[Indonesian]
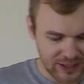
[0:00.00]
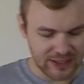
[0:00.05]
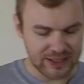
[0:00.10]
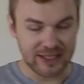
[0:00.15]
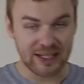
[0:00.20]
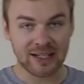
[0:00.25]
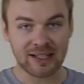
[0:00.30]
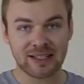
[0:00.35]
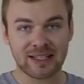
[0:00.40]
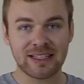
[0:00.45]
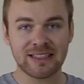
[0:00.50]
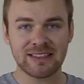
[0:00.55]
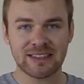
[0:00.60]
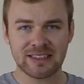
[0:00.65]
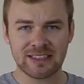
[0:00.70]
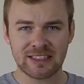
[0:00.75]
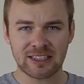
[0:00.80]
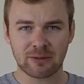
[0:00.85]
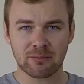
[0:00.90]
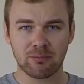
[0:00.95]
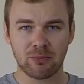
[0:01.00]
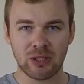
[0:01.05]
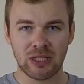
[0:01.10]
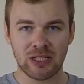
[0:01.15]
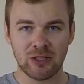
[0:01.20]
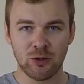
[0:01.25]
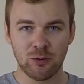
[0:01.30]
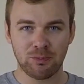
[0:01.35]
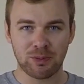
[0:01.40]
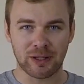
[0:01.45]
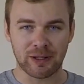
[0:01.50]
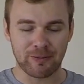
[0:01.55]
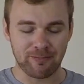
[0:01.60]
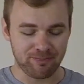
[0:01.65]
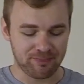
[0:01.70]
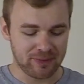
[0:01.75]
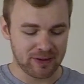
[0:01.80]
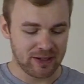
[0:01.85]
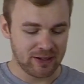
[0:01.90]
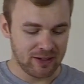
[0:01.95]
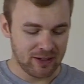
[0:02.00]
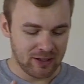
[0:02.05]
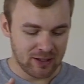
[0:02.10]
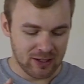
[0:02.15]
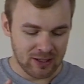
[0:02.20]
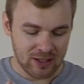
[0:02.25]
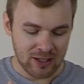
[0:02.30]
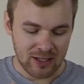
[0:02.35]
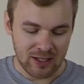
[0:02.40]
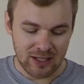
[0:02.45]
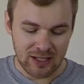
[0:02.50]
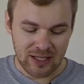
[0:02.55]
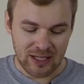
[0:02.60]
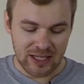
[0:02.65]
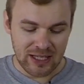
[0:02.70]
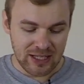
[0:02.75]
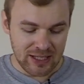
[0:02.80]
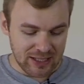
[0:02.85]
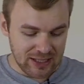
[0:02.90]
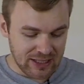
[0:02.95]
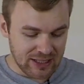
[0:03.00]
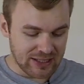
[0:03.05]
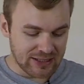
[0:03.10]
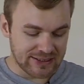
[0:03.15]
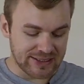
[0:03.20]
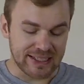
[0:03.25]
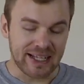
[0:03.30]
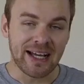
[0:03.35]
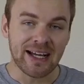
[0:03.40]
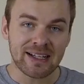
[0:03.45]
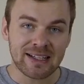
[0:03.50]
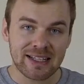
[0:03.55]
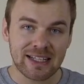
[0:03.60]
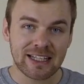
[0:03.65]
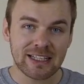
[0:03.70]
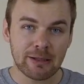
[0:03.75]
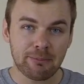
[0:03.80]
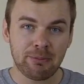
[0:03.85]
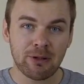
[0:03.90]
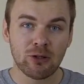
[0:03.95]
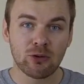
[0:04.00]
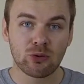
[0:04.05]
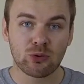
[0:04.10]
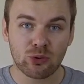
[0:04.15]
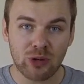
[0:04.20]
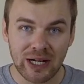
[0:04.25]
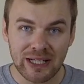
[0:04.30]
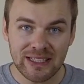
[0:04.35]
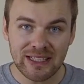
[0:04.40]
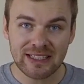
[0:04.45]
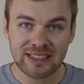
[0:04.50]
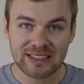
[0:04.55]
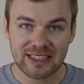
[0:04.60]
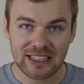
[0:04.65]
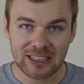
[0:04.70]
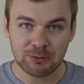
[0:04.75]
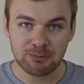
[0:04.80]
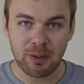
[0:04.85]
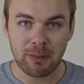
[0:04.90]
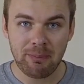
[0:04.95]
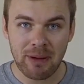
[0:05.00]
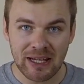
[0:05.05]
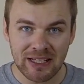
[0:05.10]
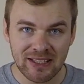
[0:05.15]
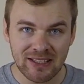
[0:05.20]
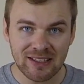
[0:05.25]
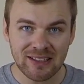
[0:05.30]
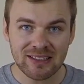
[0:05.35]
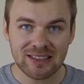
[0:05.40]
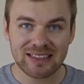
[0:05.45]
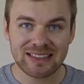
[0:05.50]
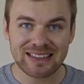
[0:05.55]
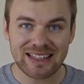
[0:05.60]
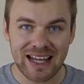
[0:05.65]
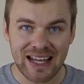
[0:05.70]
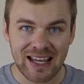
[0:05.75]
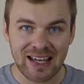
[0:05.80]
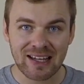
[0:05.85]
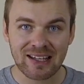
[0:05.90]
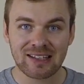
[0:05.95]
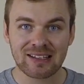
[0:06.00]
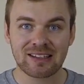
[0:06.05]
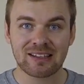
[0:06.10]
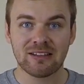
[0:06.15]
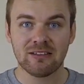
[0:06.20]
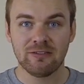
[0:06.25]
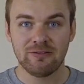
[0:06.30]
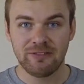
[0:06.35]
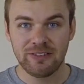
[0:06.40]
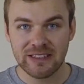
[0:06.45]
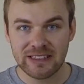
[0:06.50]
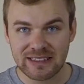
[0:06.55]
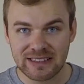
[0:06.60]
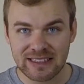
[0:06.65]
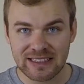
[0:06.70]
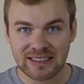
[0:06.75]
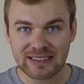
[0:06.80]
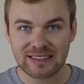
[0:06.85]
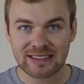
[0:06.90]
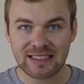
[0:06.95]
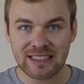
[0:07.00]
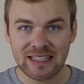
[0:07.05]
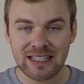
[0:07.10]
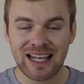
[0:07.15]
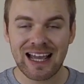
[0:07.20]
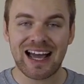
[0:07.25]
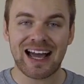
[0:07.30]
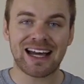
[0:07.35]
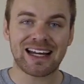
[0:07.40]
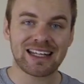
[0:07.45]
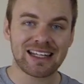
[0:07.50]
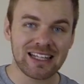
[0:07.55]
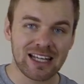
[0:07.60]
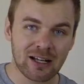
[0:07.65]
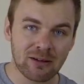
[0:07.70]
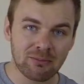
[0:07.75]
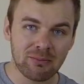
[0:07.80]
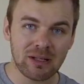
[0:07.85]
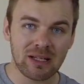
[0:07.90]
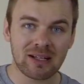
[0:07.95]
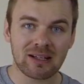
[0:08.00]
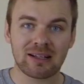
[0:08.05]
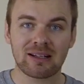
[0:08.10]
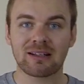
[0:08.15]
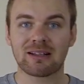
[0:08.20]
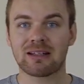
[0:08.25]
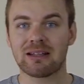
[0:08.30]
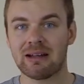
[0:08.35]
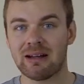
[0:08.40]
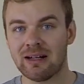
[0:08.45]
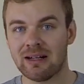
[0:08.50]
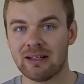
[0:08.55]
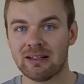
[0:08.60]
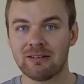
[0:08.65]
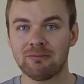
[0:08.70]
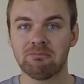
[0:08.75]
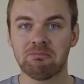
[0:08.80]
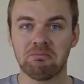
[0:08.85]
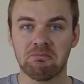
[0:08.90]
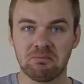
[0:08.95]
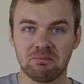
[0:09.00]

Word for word: Yang kita tidak boleh lupa sekarang kita perlu grinding size berbeda dengan V60. Ada yang bilang ya